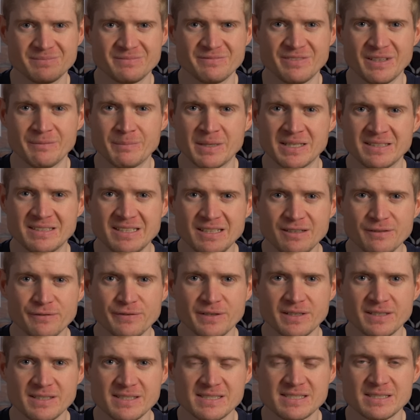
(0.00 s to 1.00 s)
wenn man den
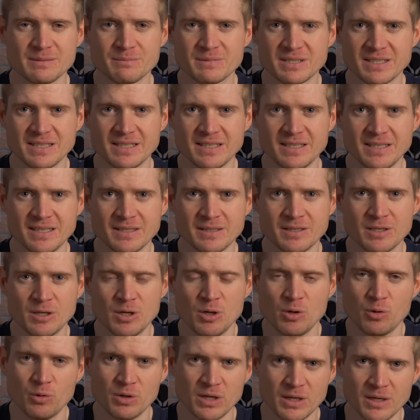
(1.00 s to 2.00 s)
vergisst im Training
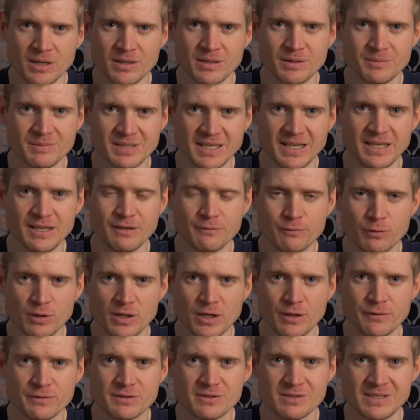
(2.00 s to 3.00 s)
oder im Training
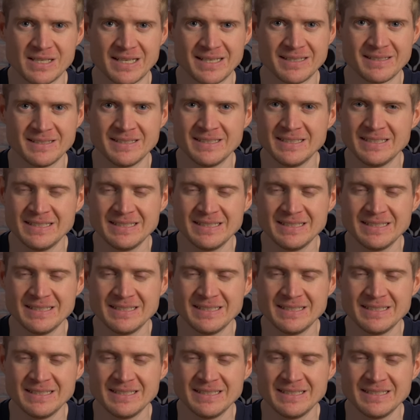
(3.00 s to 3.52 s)
vorher aufzuladen,